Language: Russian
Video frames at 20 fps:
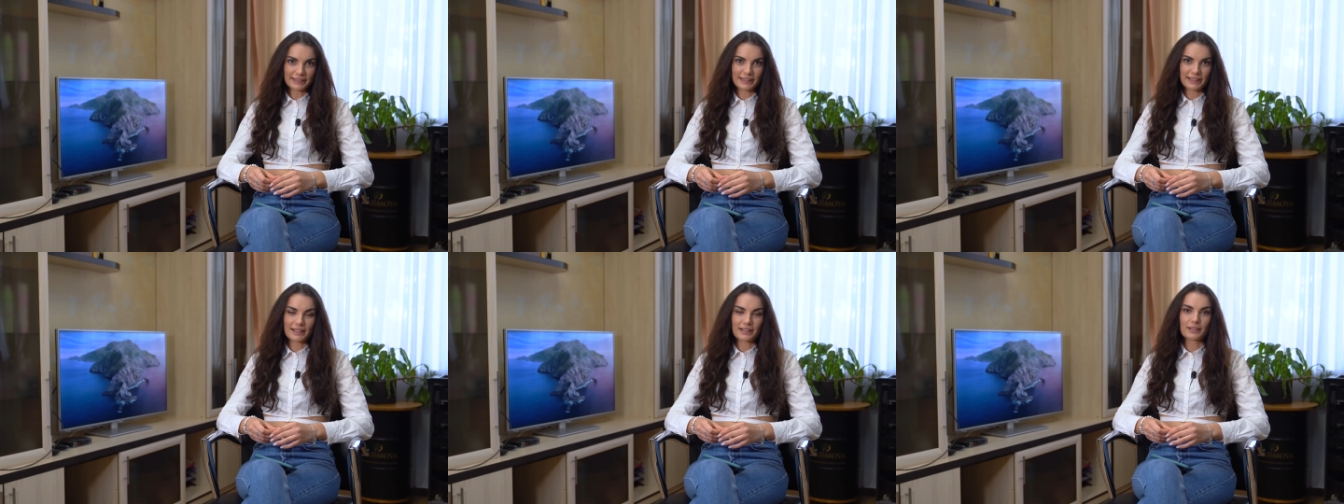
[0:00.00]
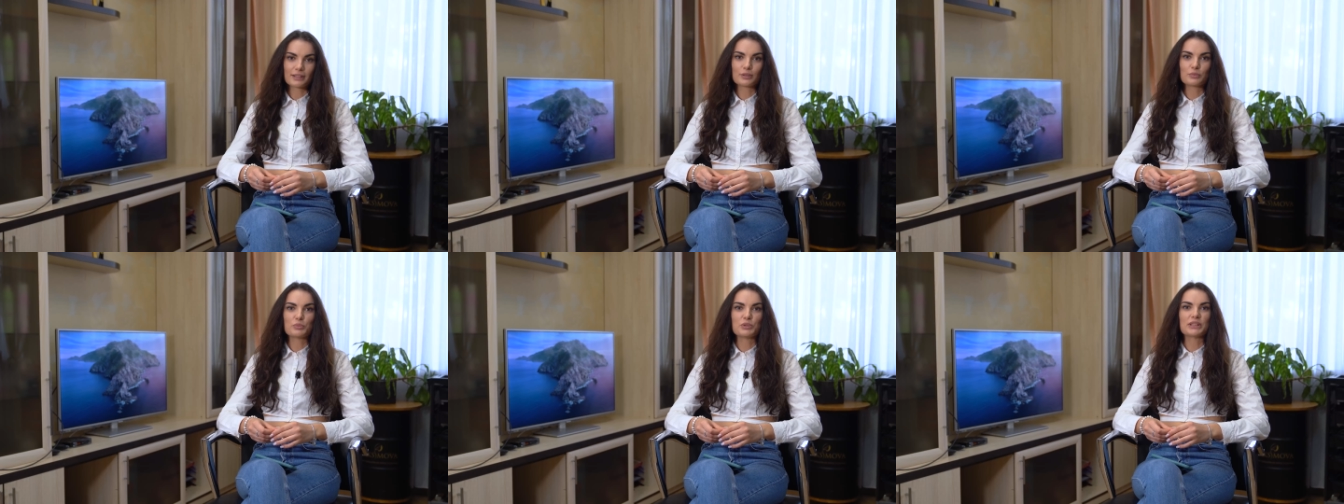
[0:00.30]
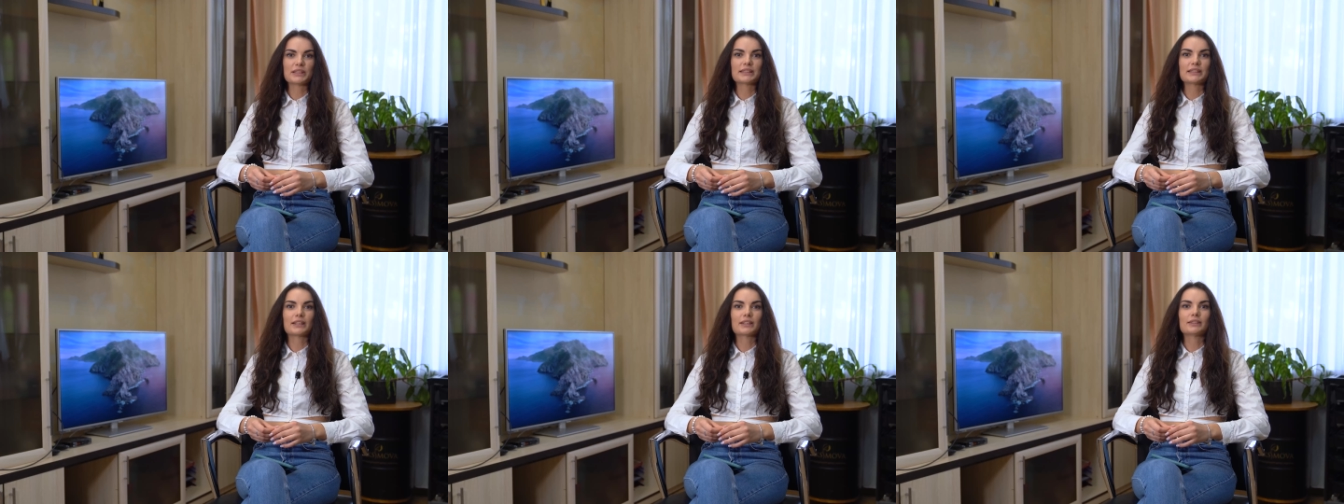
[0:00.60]
я
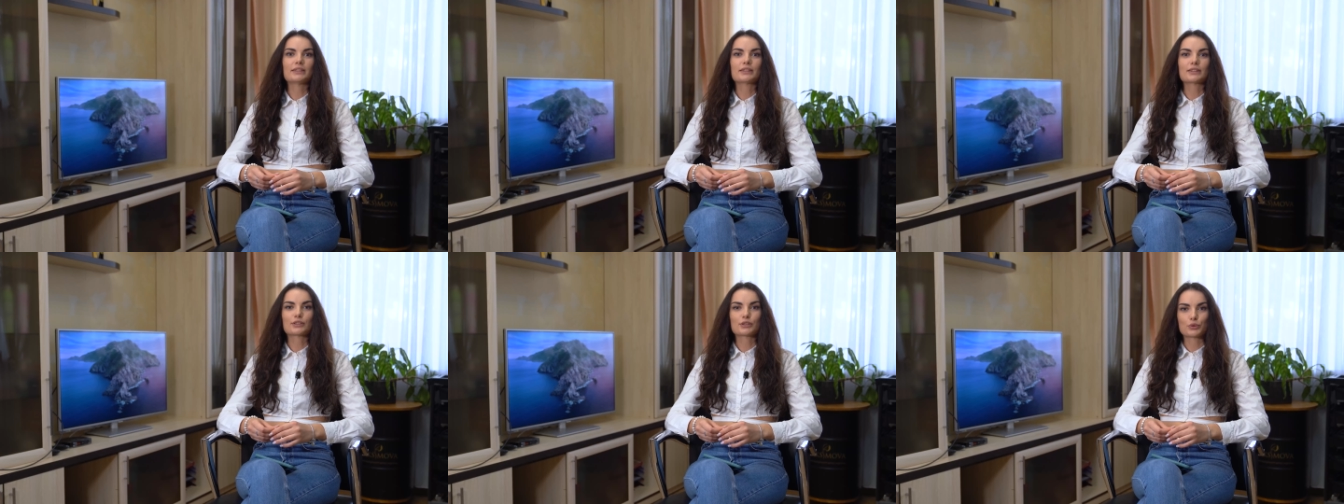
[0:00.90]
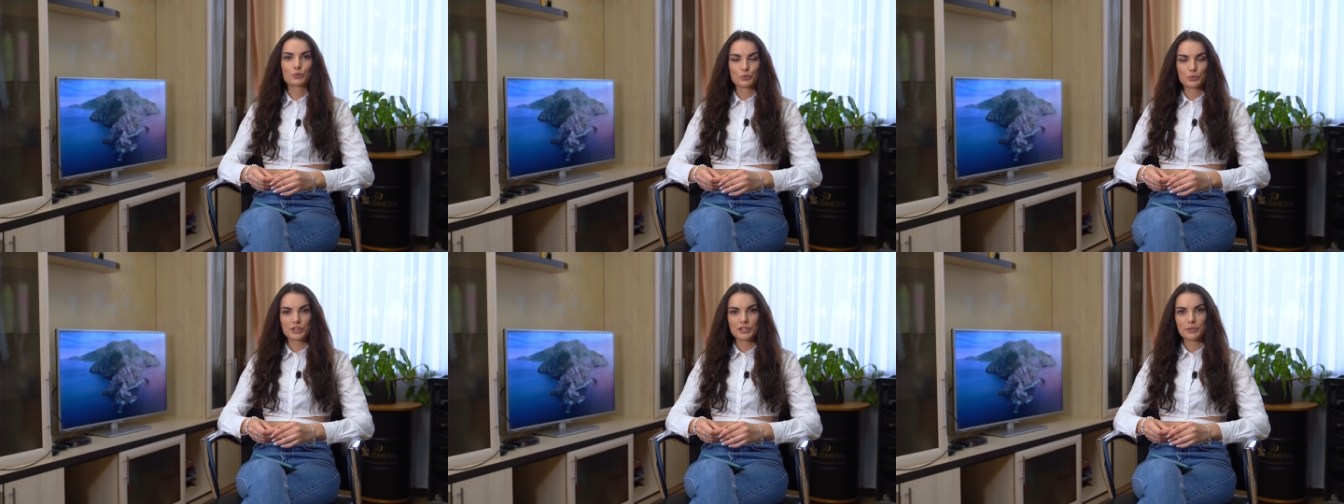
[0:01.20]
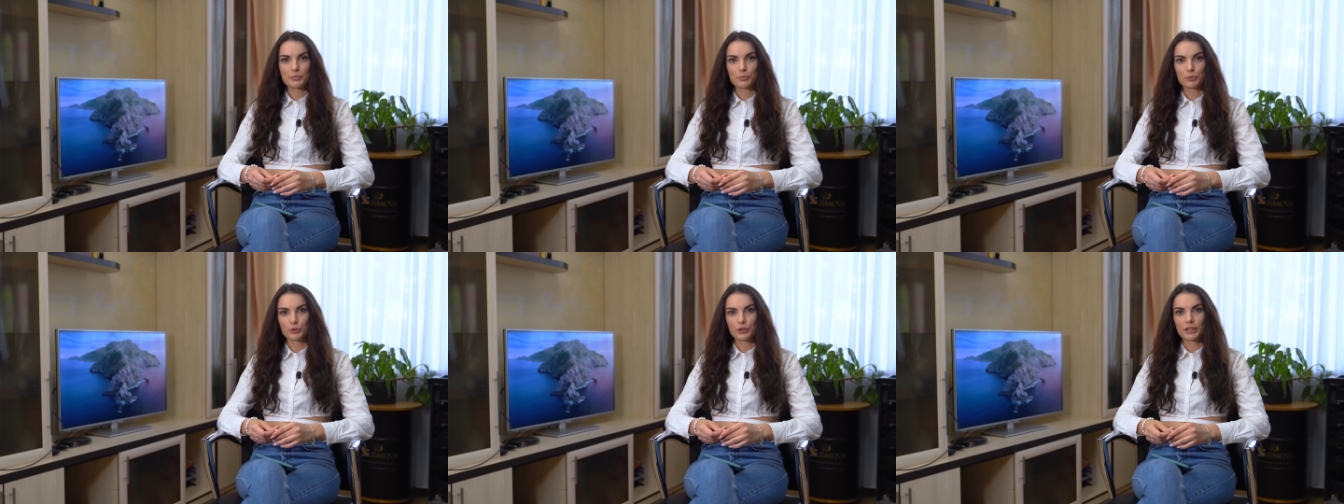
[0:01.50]
администратор
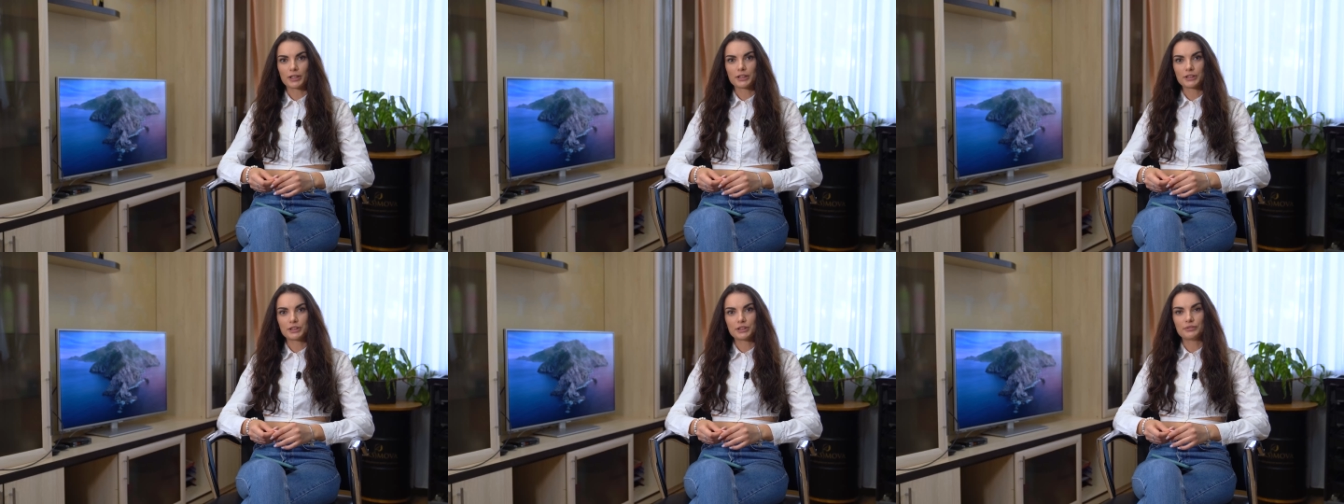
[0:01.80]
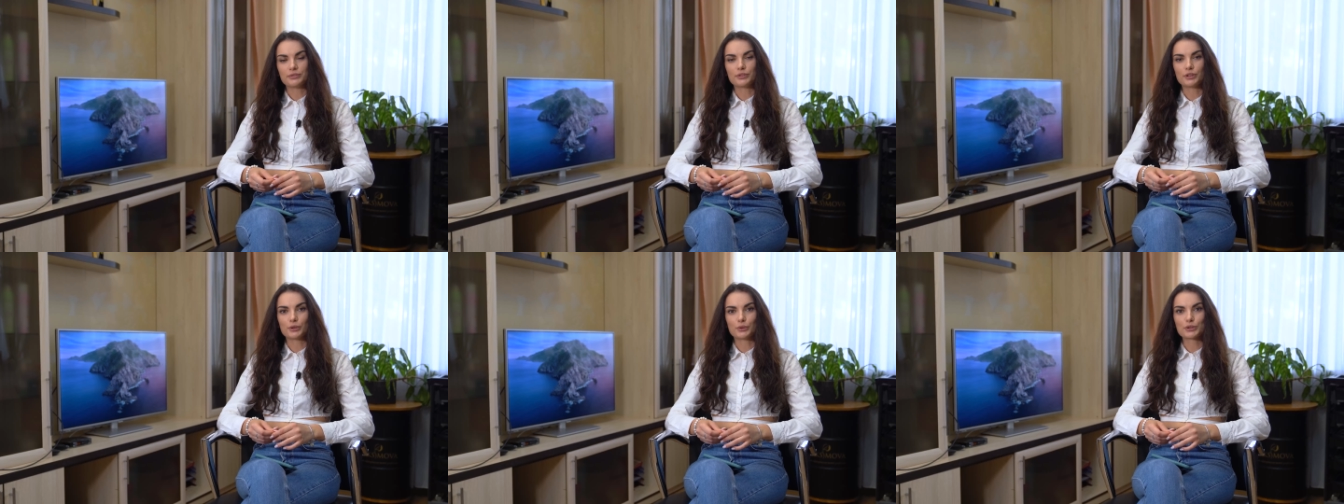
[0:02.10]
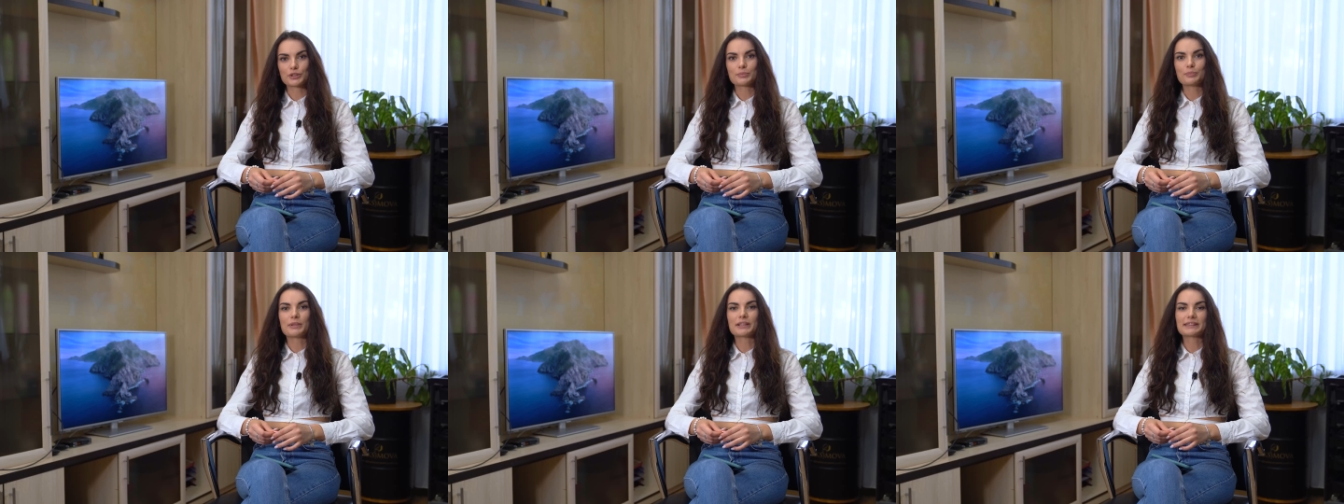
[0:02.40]
студии по наращиванию
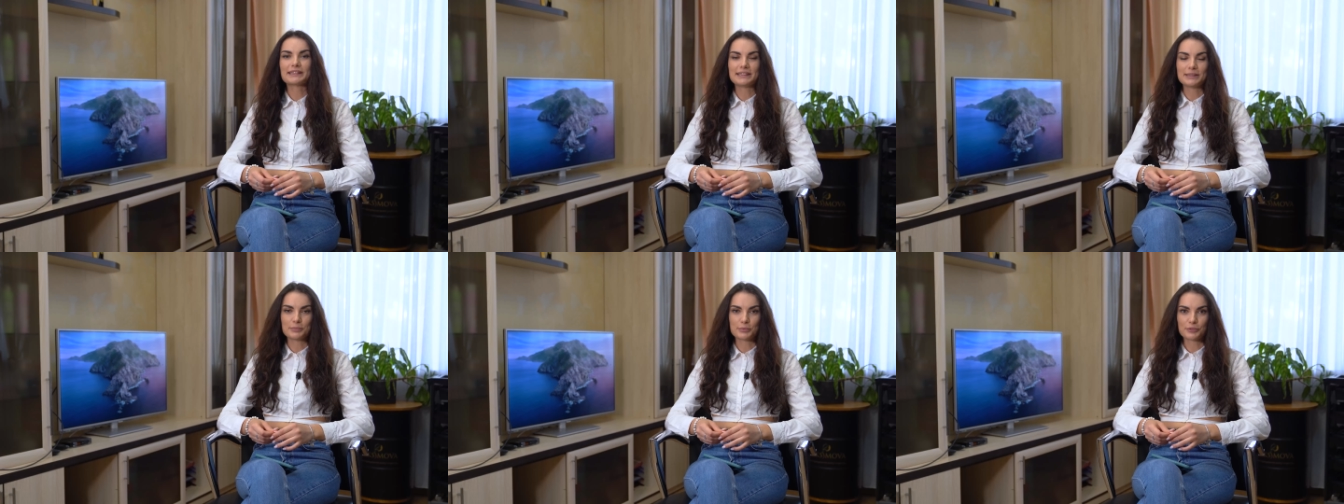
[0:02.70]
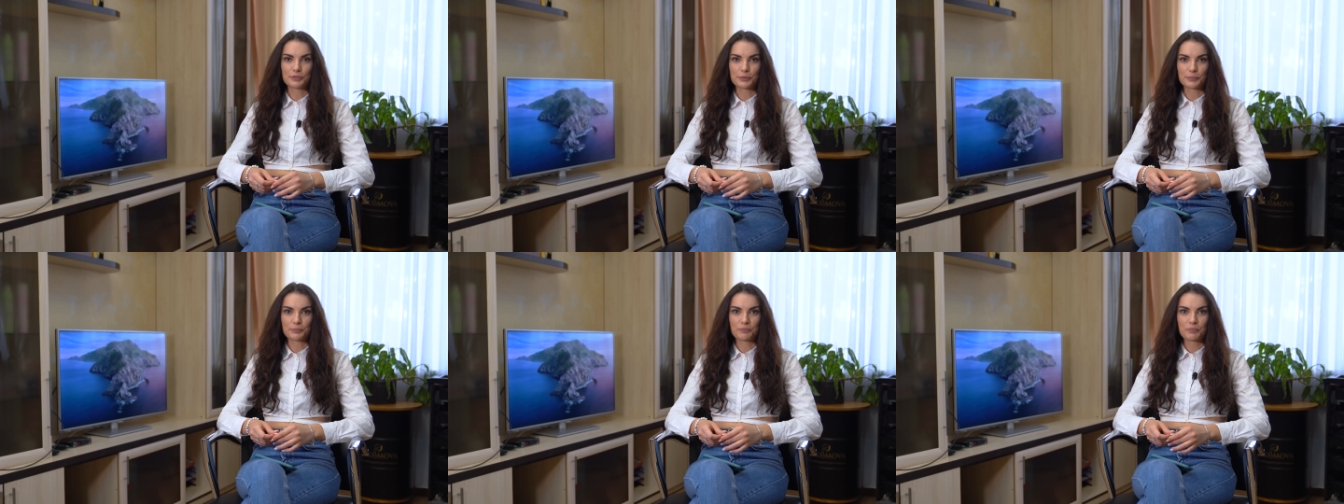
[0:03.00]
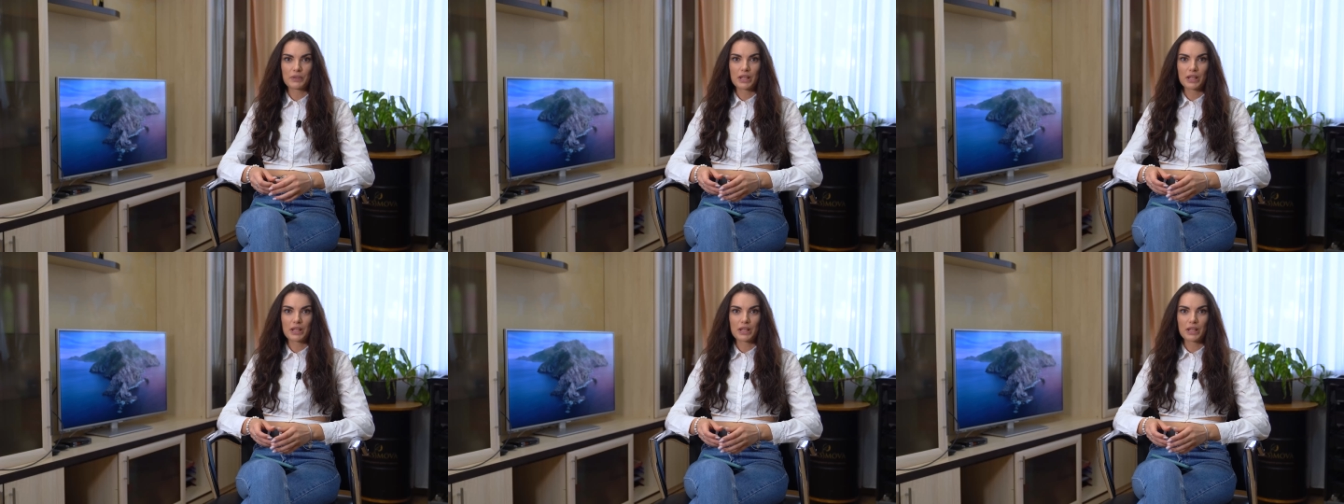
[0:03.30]
волос Максимова.